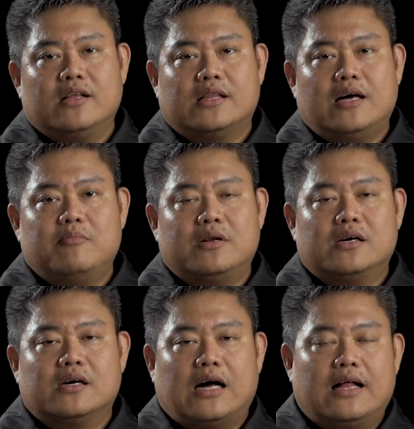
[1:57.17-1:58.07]
kita
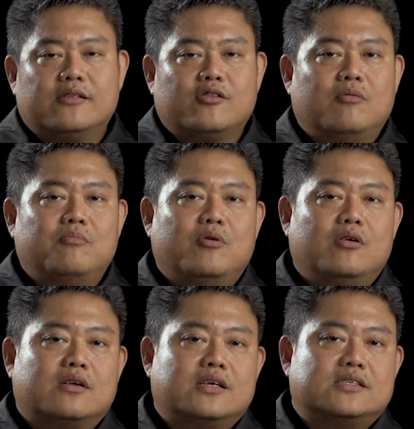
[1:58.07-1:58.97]
menekan
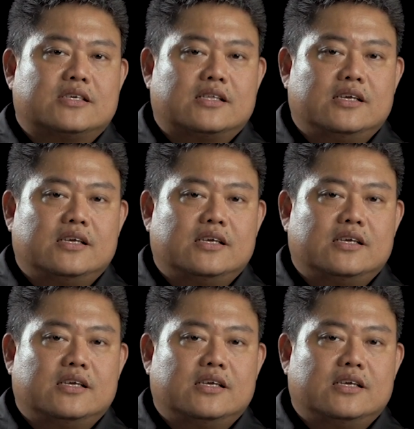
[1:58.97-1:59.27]
tombol reset